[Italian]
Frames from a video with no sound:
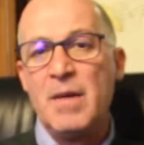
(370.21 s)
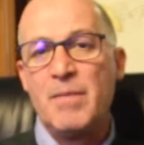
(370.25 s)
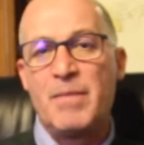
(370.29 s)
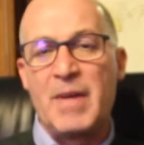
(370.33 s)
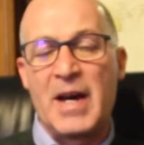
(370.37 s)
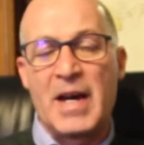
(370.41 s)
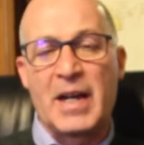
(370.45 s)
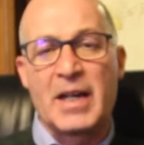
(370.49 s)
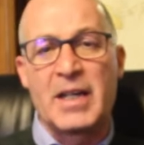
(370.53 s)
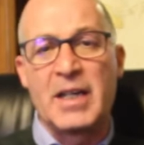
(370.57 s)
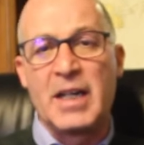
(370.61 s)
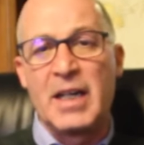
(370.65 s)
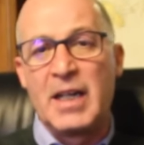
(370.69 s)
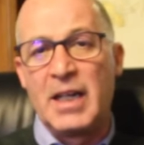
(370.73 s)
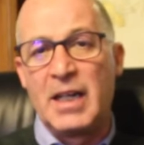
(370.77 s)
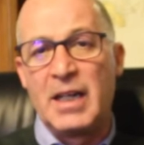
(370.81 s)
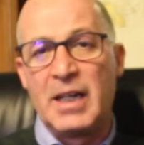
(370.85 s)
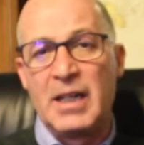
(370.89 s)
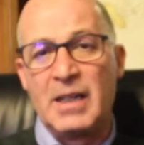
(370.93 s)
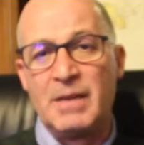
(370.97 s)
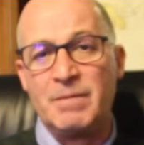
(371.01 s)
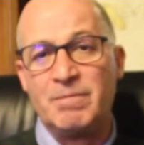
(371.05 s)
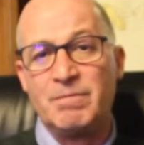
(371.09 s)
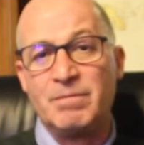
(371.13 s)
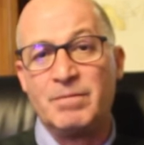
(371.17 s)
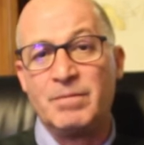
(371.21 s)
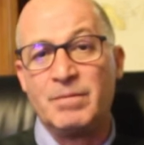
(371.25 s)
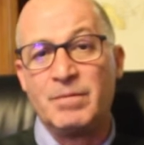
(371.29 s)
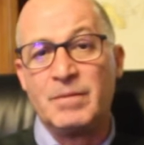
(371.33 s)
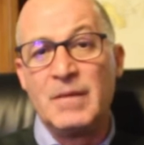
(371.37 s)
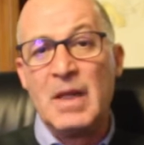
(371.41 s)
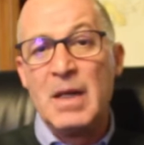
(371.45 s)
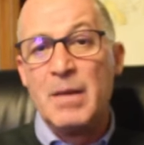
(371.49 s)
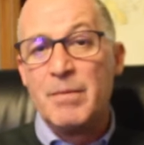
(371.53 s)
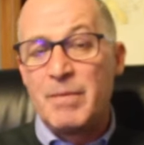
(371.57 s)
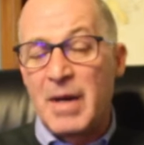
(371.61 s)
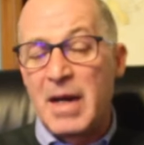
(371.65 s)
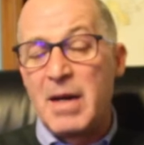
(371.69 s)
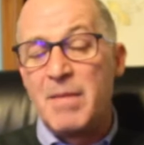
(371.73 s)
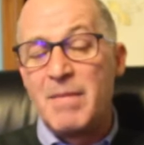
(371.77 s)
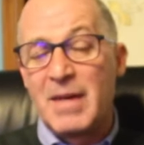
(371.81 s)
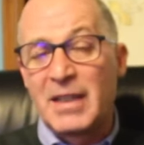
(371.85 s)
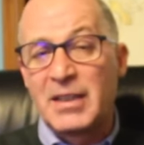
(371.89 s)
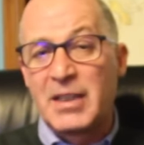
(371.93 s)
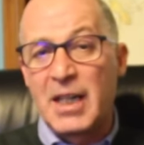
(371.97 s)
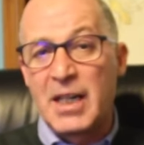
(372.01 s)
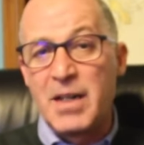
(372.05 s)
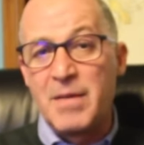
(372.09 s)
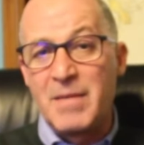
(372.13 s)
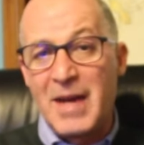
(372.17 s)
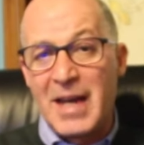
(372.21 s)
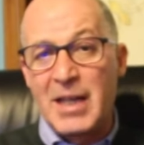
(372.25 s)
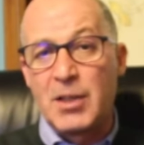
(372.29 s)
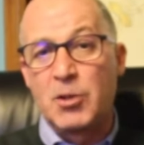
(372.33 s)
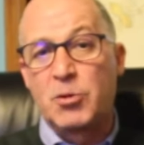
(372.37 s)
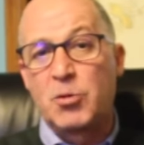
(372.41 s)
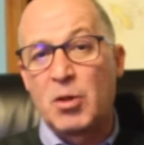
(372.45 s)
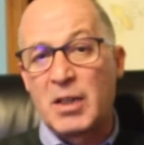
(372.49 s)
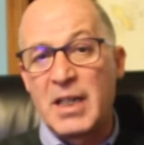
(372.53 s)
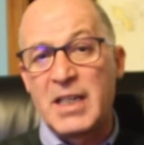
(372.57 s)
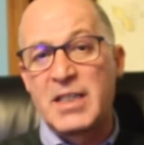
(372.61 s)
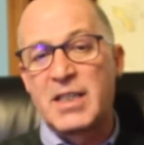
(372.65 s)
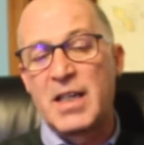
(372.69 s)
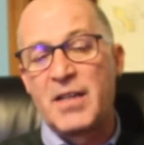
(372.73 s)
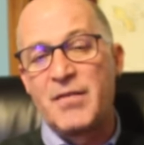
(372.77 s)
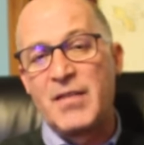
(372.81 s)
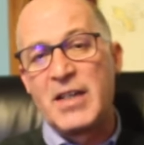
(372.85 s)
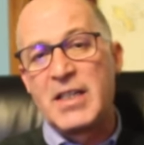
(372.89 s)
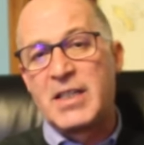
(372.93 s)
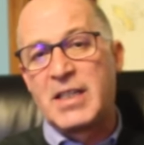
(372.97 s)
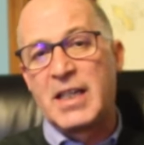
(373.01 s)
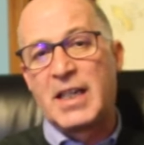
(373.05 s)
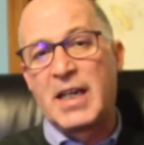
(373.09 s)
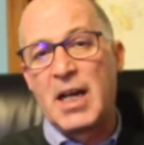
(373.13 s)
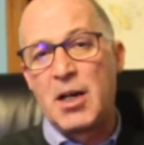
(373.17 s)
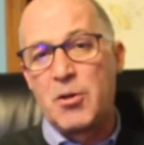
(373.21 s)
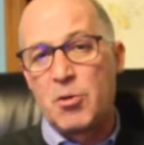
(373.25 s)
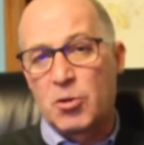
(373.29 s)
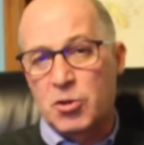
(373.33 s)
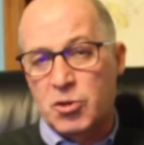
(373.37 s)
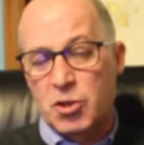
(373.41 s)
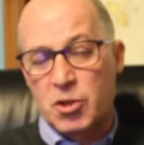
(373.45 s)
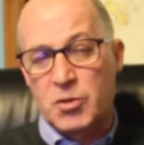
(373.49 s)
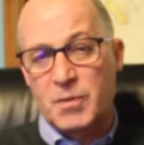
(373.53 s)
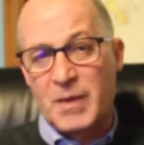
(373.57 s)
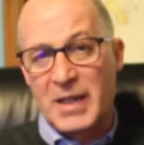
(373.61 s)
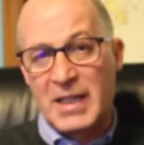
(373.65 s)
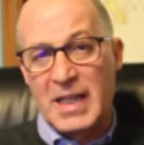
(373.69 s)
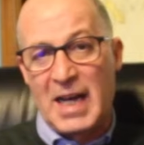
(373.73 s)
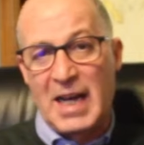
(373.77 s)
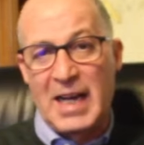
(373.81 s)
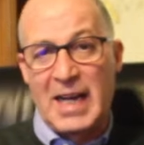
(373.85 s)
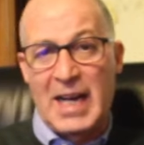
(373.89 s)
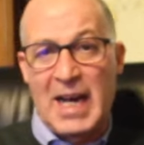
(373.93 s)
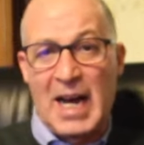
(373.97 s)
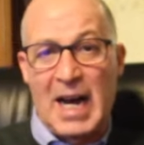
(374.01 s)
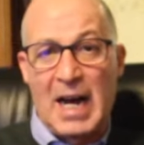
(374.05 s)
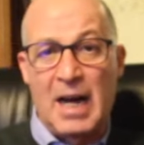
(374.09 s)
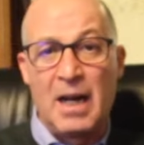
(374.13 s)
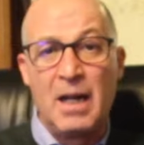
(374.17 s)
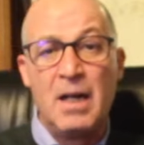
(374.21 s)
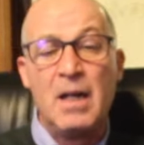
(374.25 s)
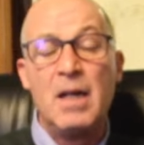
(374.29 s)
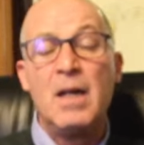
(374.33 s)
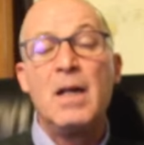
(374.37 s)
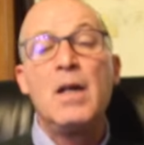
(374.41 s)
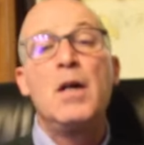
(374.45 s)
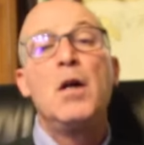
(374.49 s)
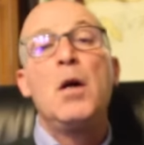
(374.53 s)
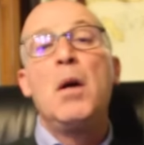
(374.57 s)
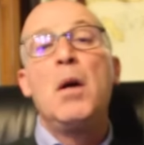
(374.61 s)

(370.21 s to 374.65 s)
per il, ehm, per il mantenimento dei servizi che il nostro ospedale ha.